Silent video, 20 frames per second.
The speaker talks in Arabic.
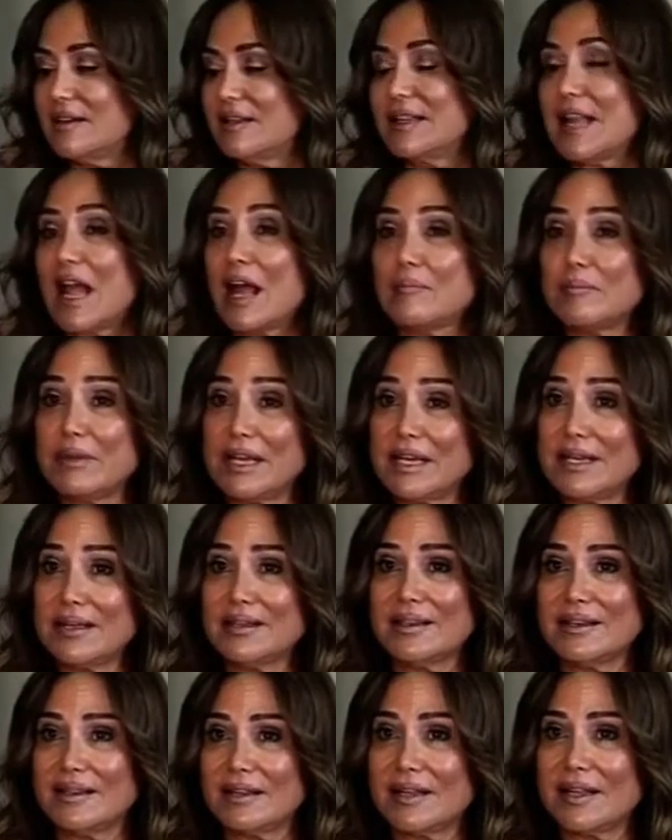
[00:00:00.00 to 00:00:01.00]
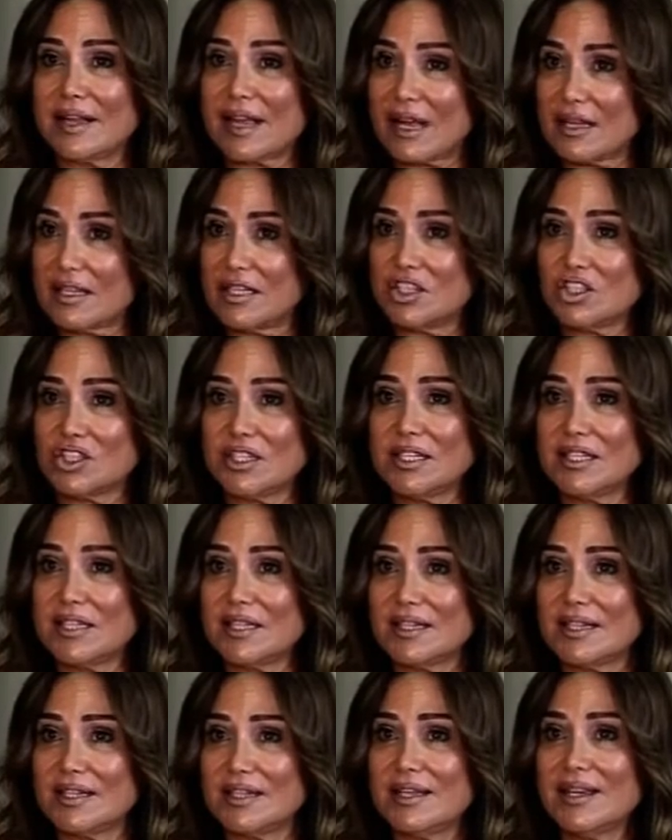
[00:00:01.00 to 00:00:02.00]
العبايه
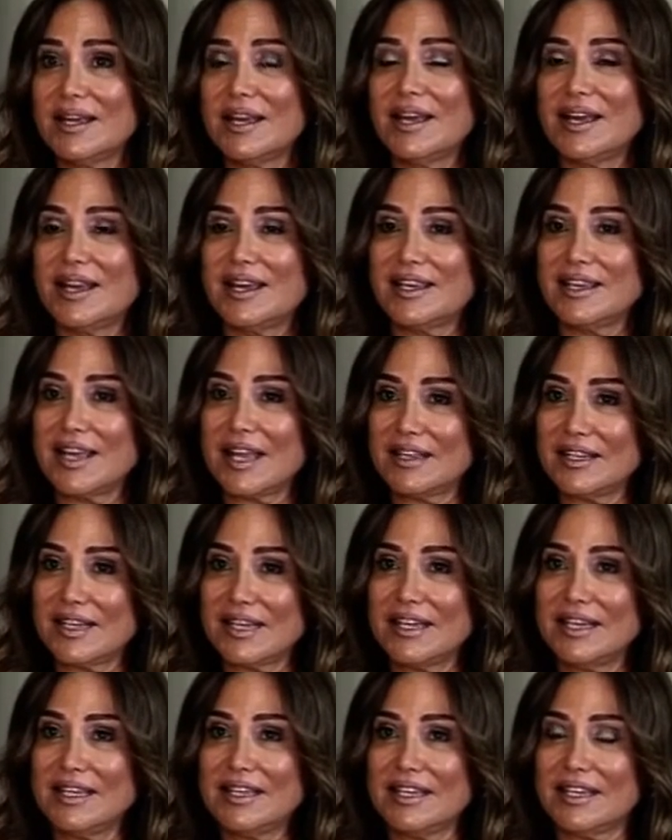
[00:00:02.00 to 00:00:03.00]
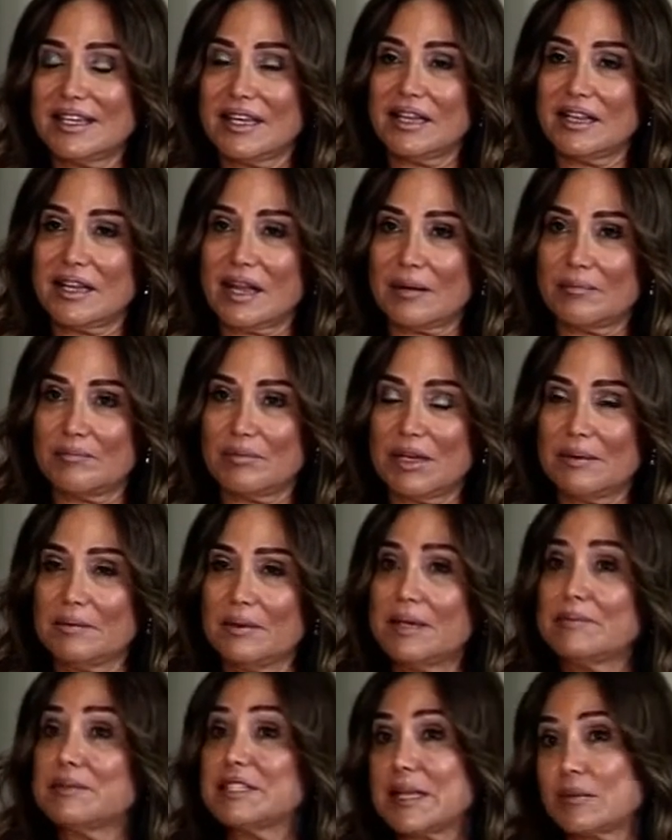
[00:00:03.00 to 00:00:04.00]
الخليجيه يلي هي كلها
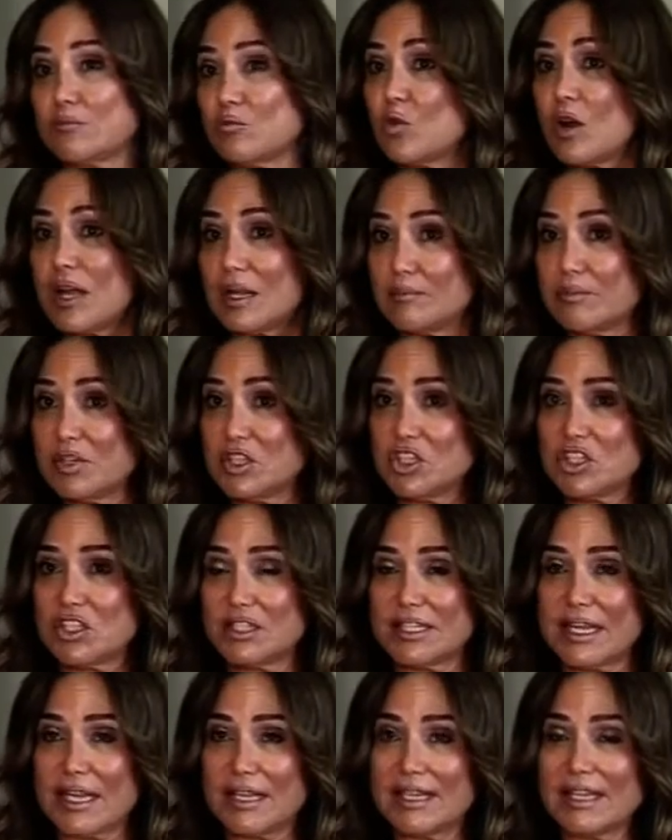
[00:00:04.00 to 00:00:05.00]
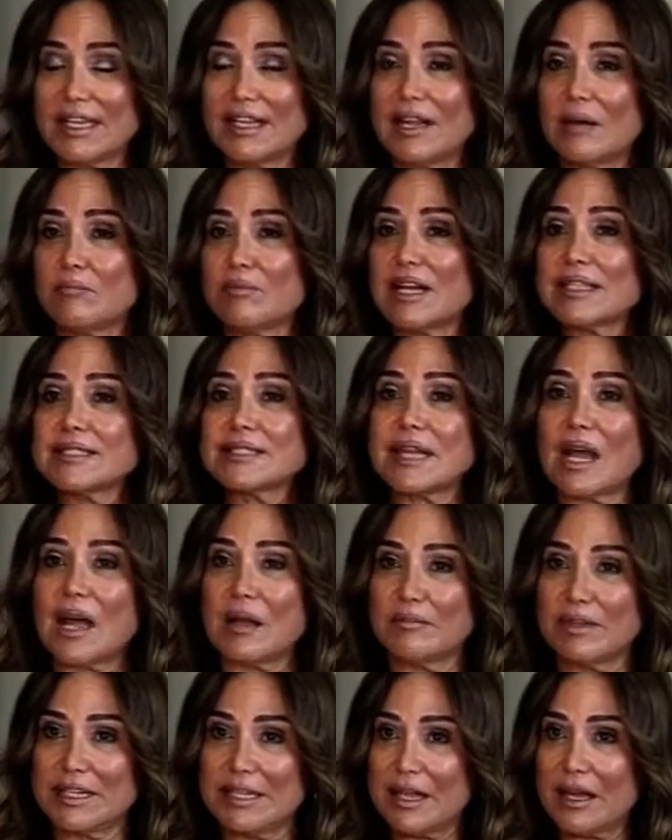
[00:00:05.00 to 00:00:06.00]
بسموها البشت يلي كلها
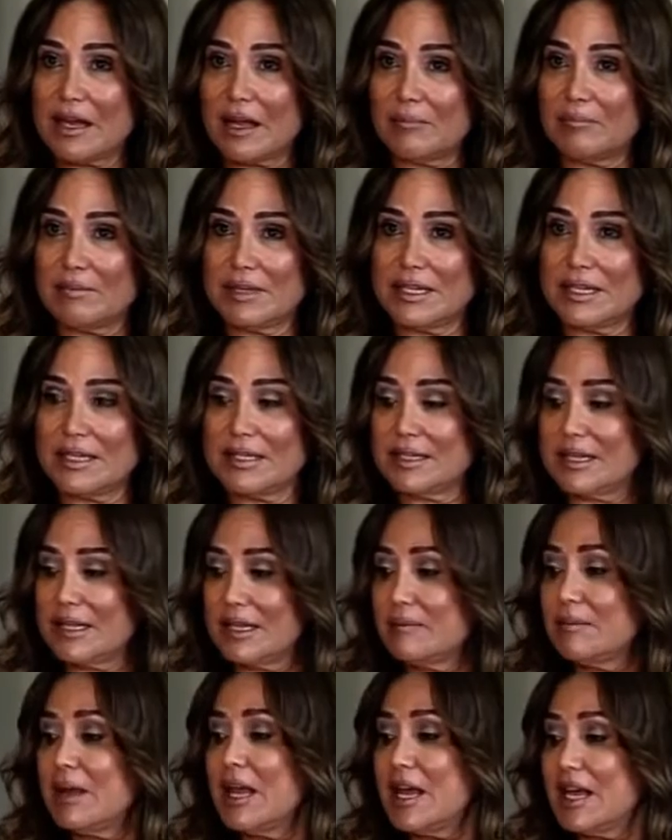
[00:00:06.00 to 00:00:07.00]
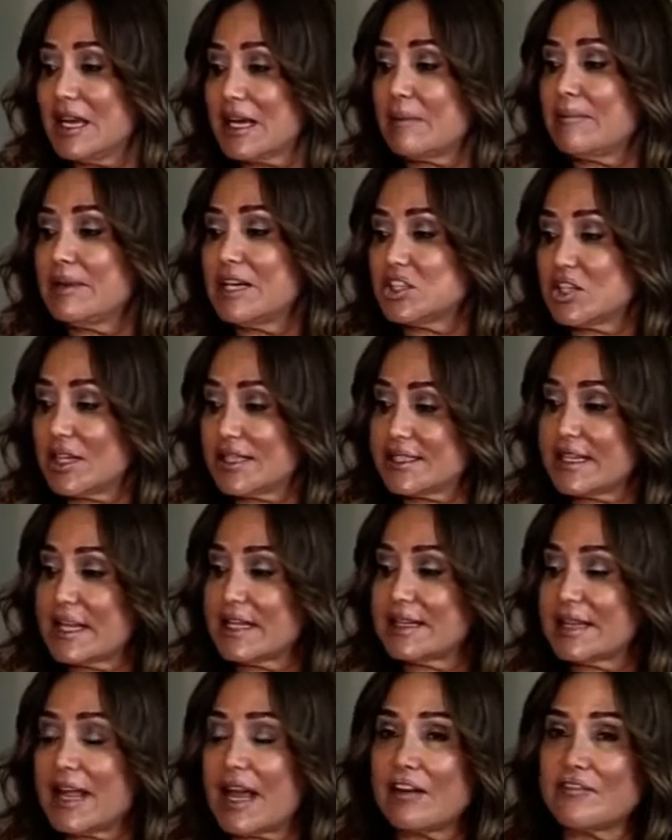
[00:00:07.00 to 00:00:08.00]
مرصعه بالذهب من قدام كمان
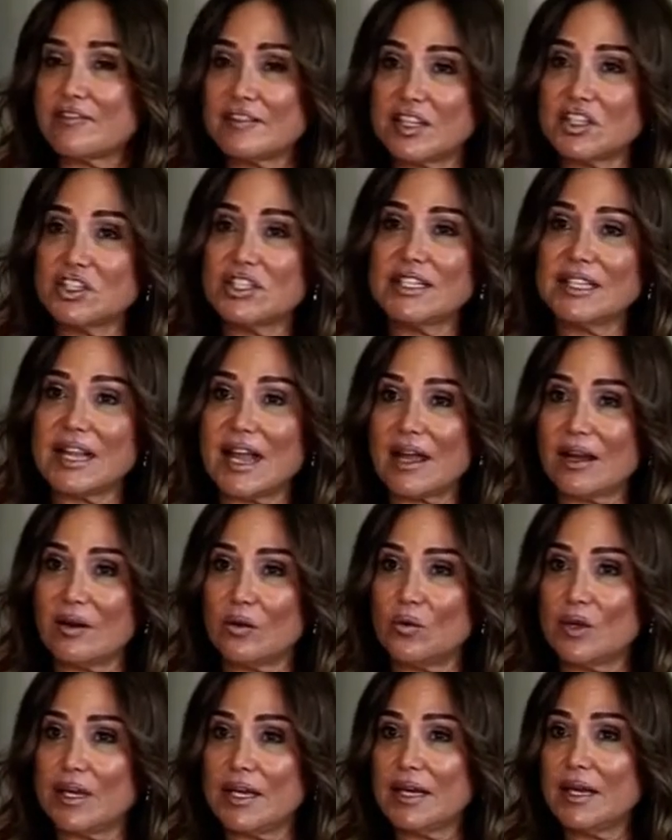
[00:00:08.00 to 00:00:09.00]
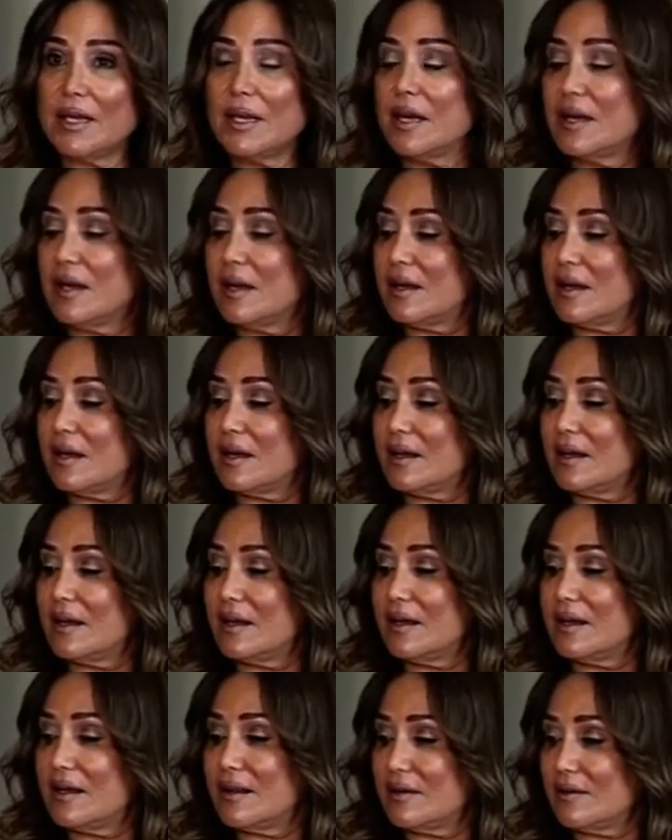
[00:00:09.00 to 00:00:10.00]
جسدتها على فناجين قهوه
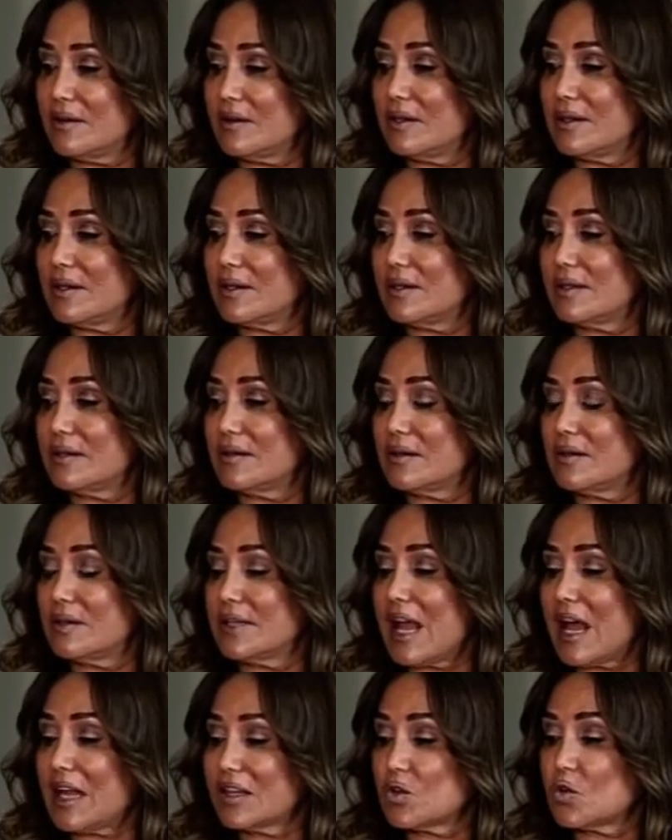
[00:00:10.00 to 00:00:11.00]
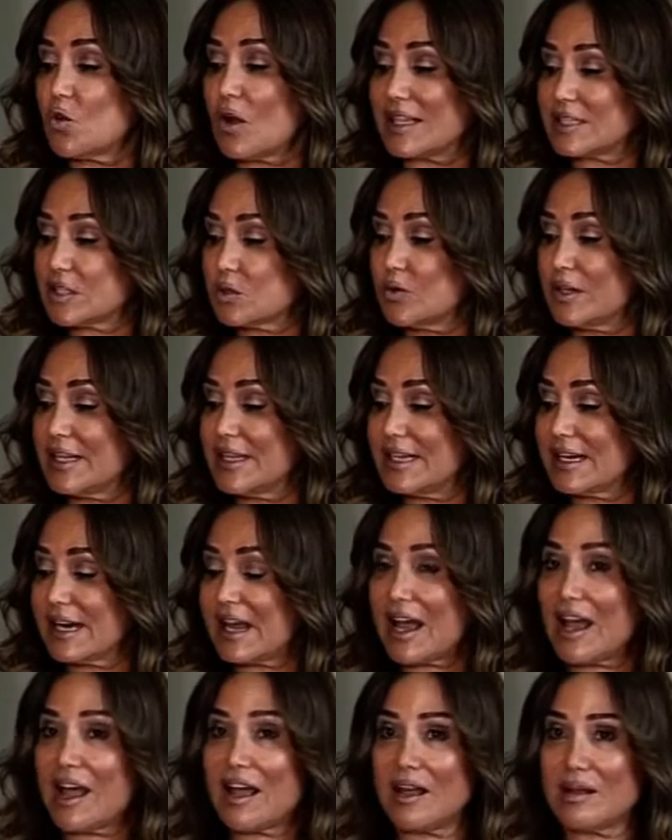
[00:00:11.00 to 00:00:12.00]
أه نحطوا عصواني
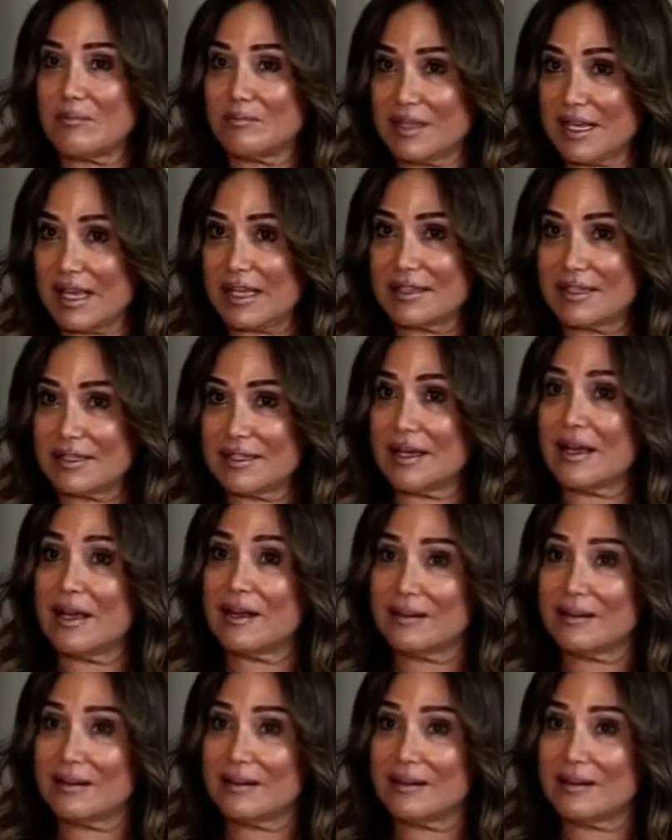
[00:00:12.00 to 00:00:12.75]
رخام يعني